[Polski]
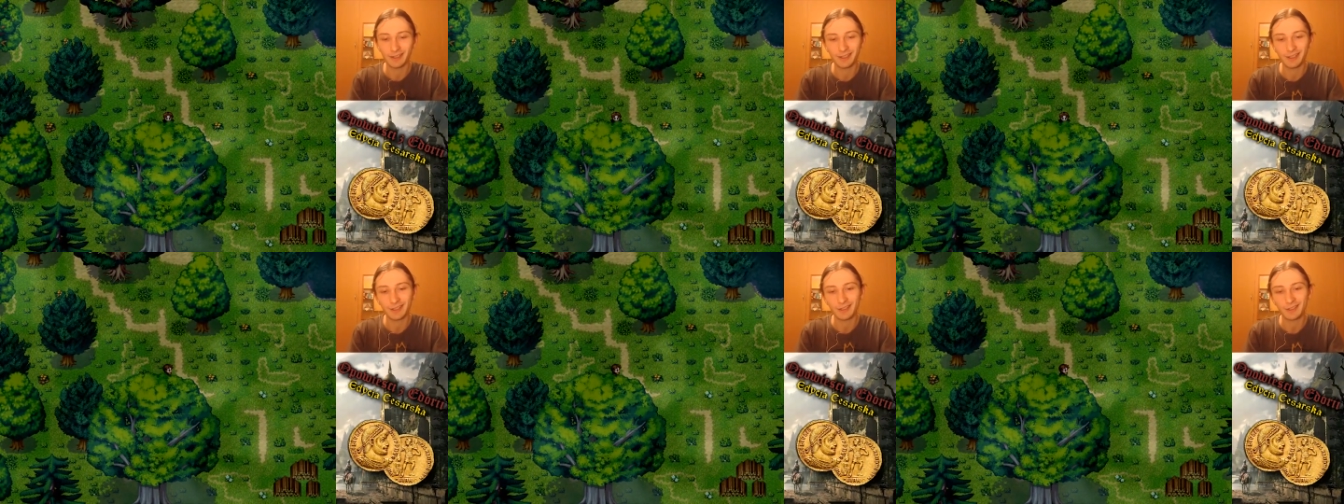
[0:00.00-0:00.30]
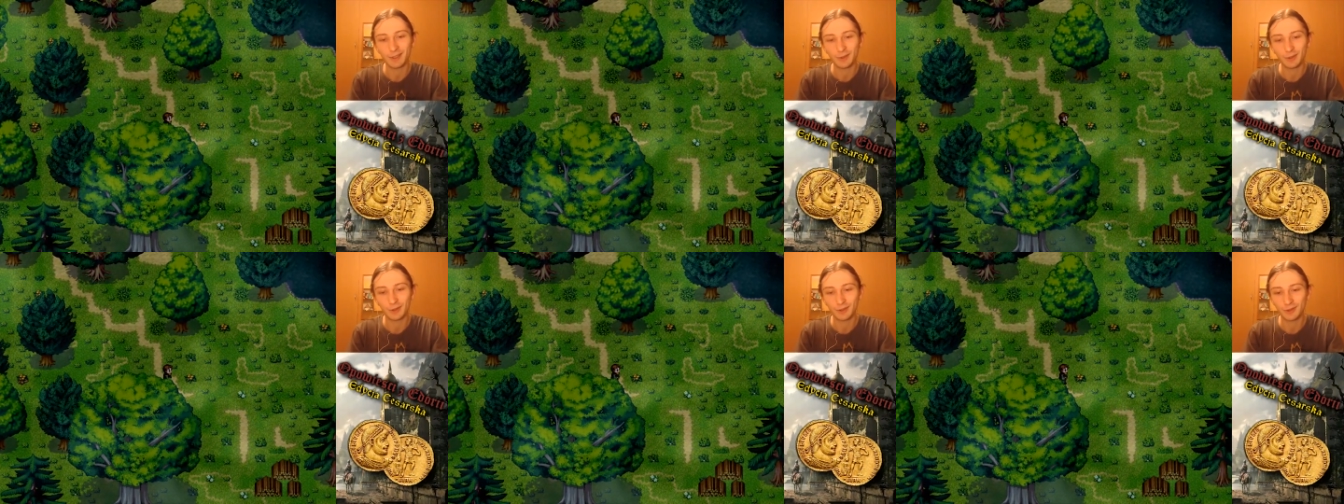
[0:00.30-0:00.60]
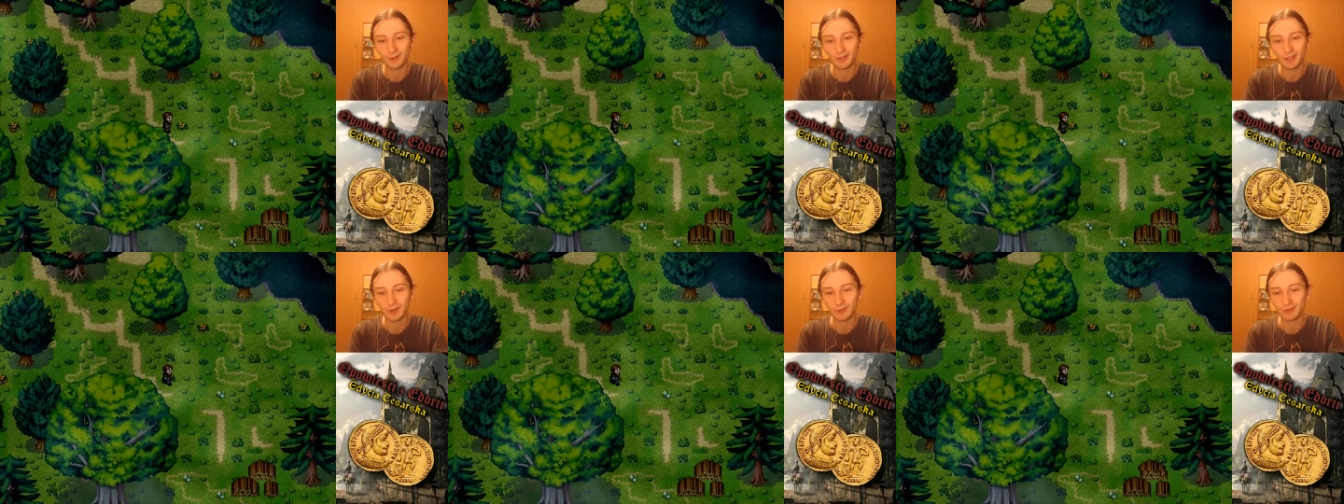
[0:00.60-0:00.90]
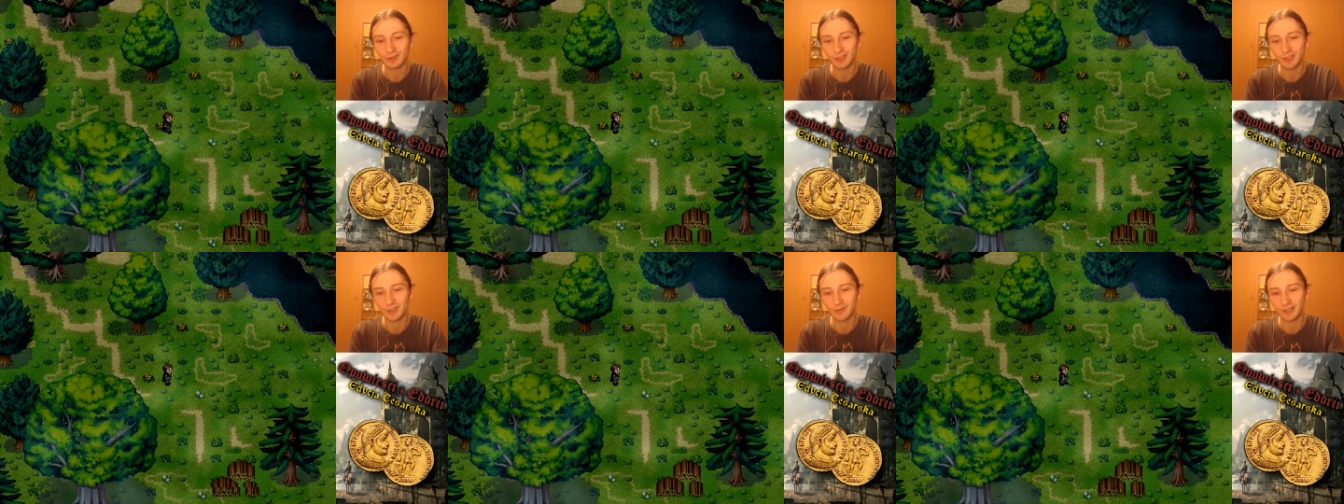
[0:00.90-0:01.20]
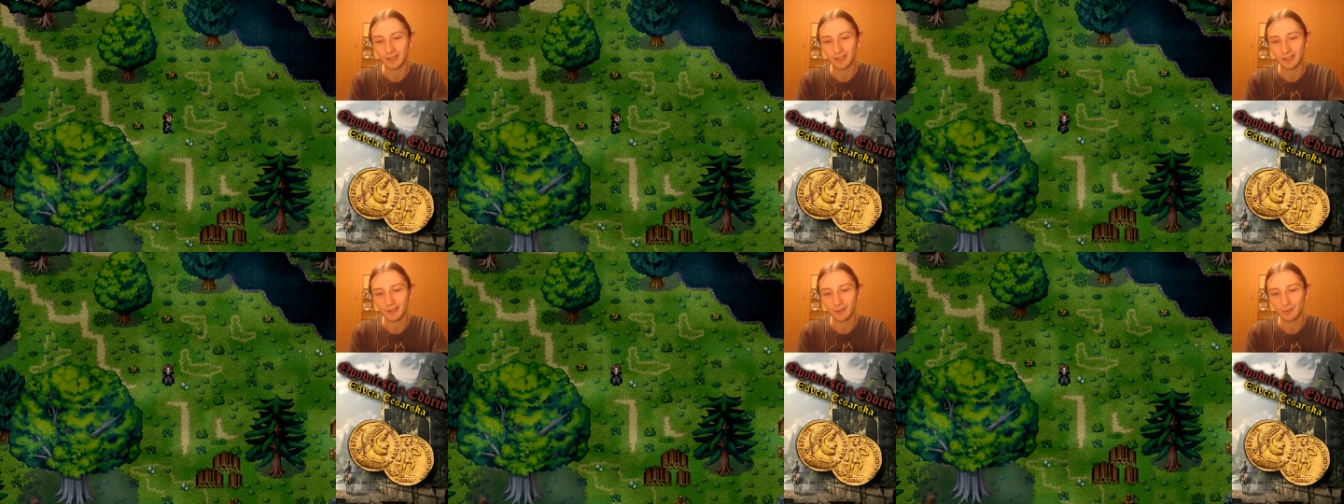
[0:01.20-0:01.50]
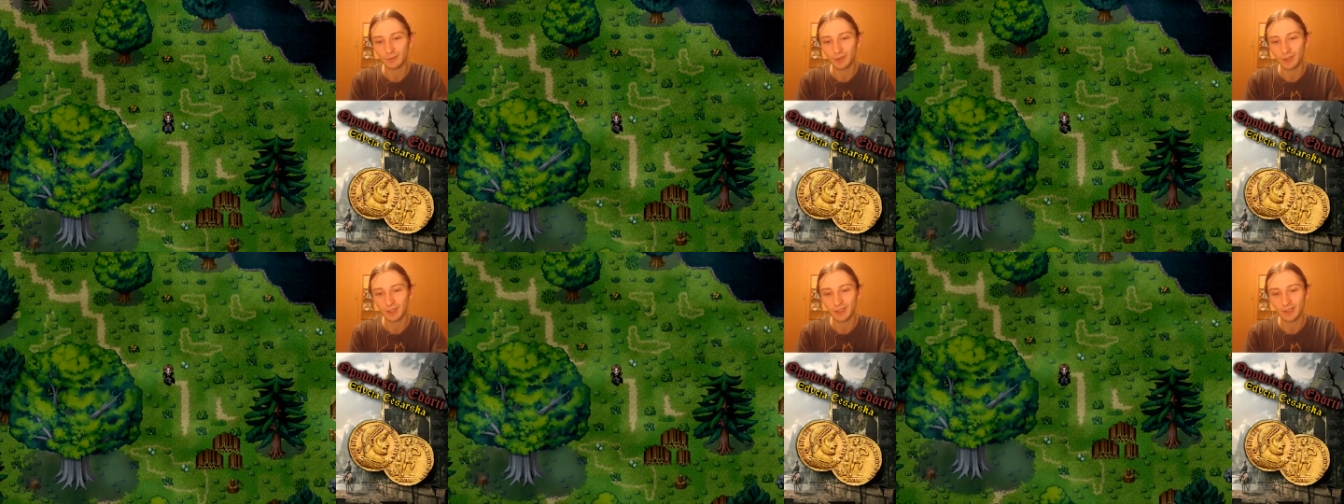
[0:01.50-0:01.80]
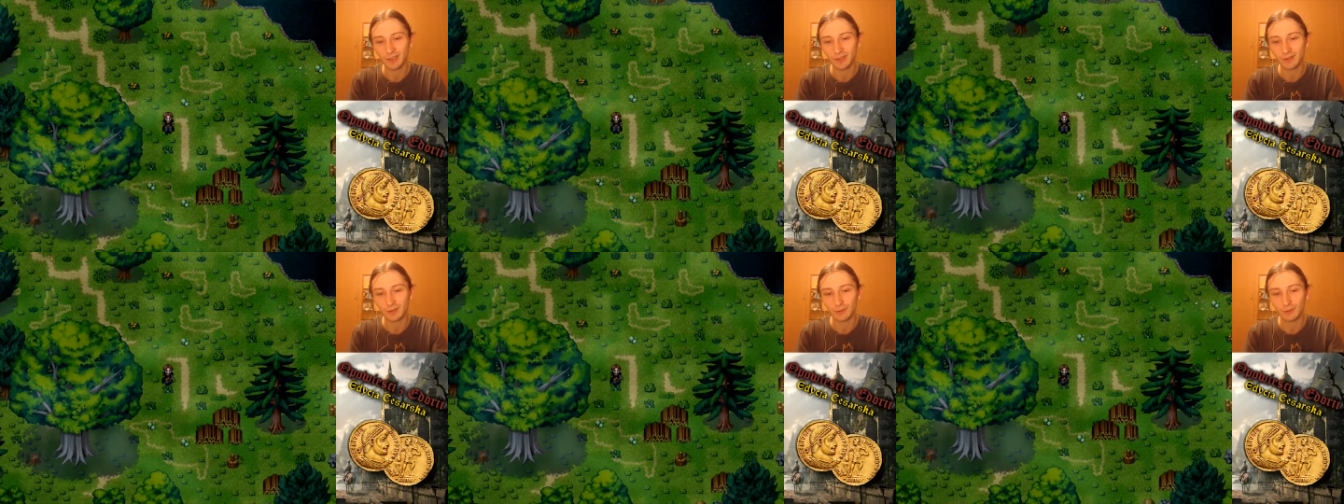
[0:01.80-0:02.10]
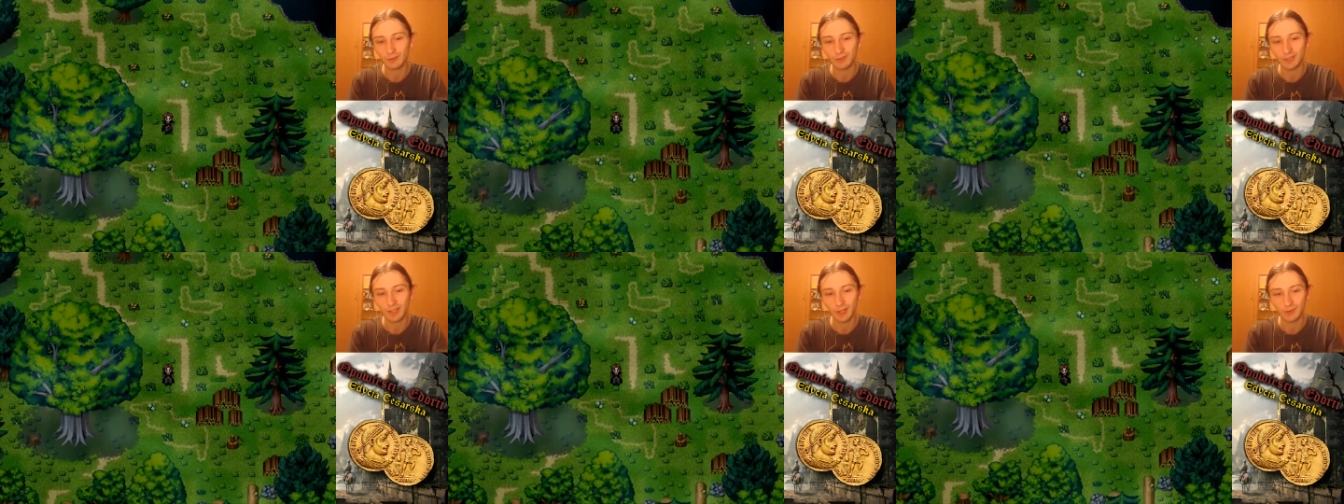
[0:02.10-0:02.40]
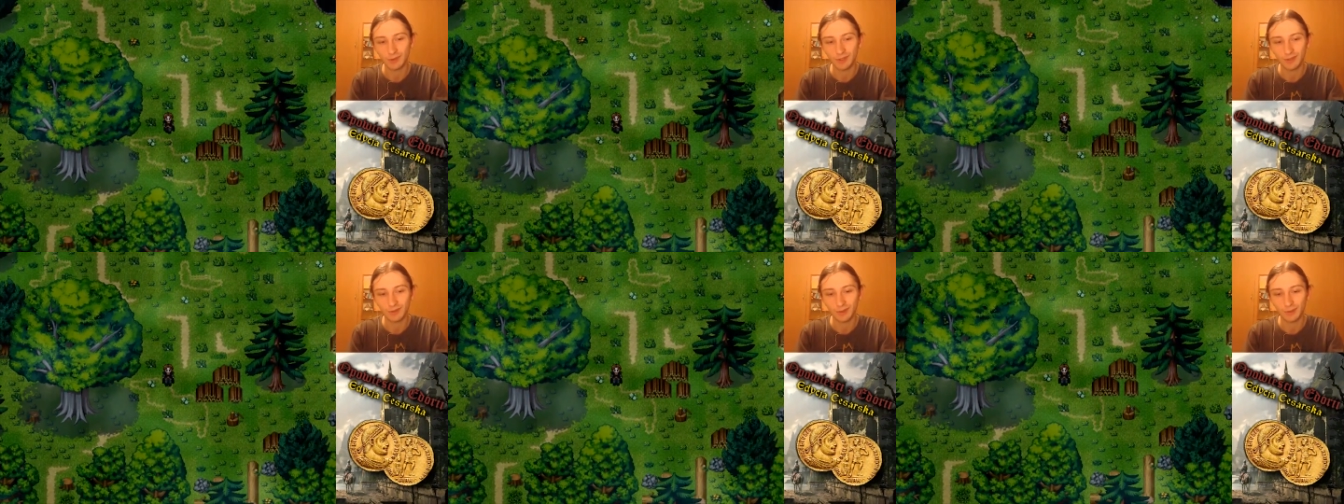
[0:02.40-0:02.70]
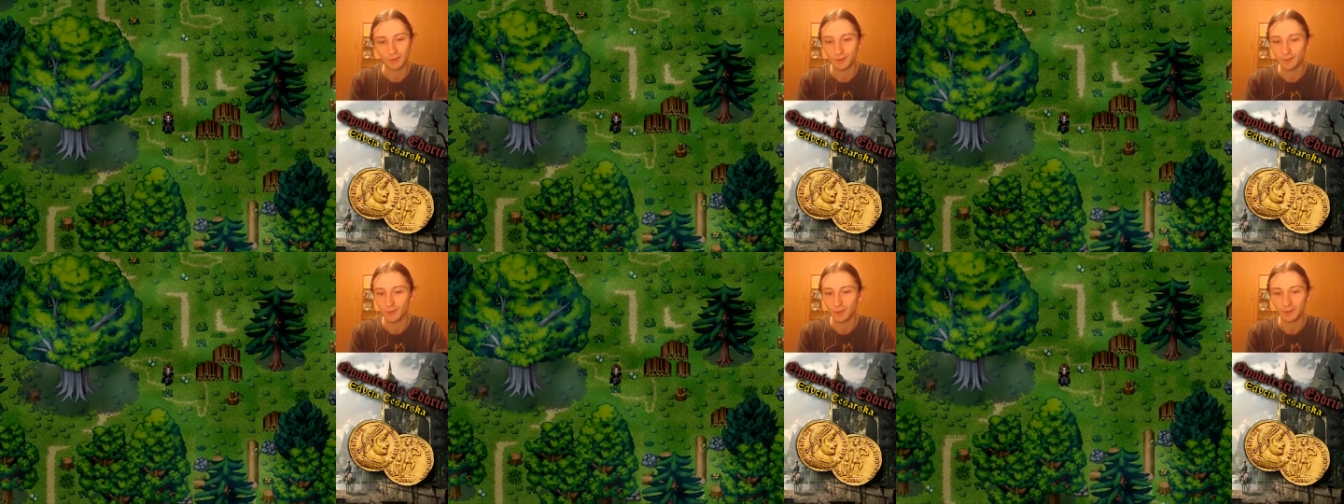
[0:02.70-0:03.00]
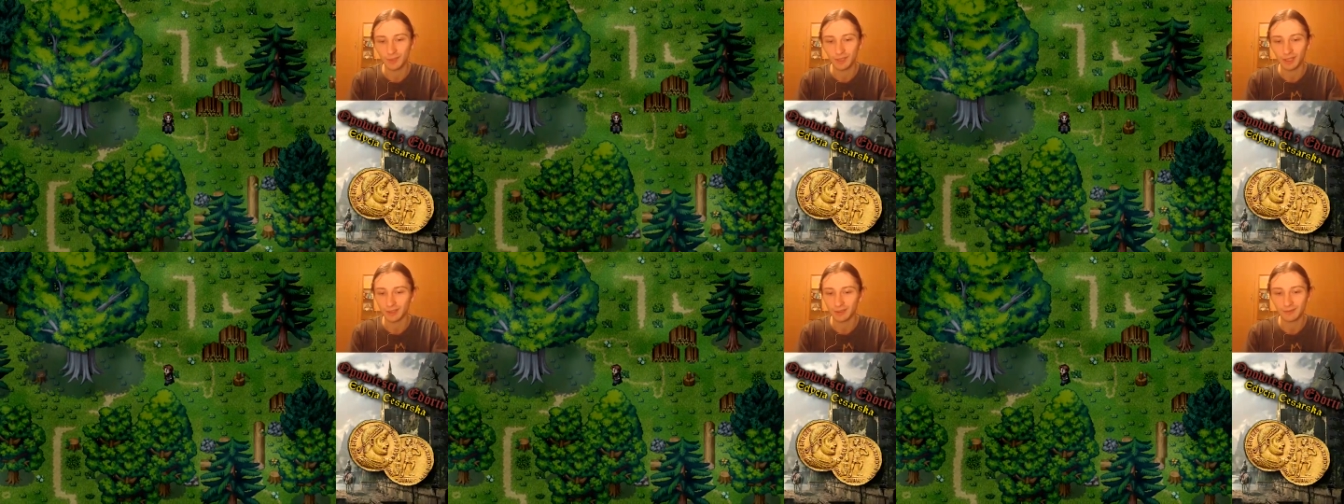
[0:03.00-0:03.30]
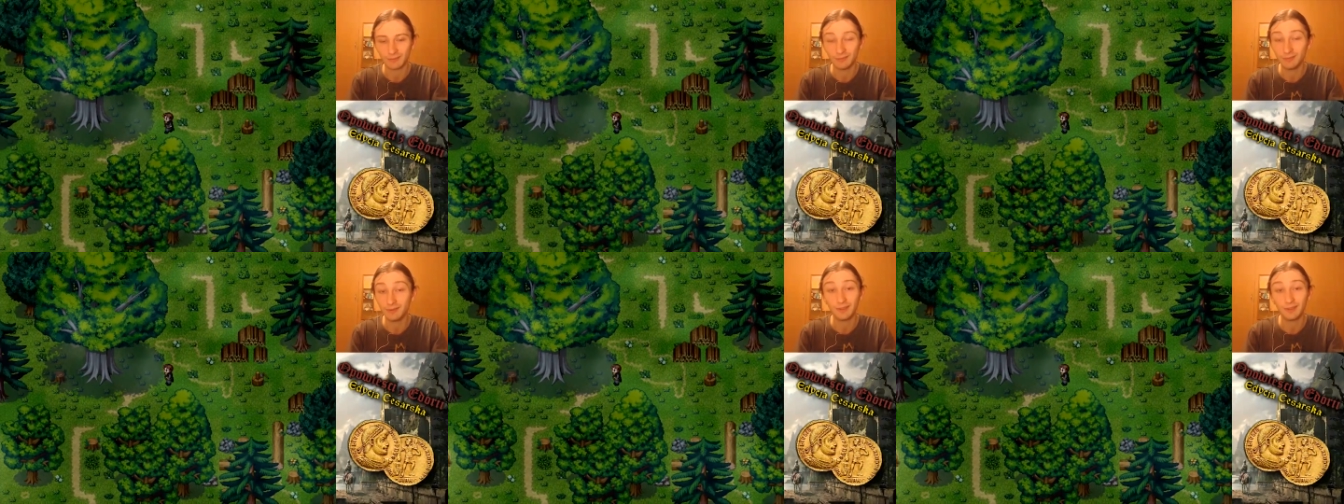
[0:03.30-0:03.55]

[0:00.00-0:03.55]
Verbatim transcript: Ale jeśli chodzi o kierunki świata, to muszę sobie wschód, zachód zawsze przypominać.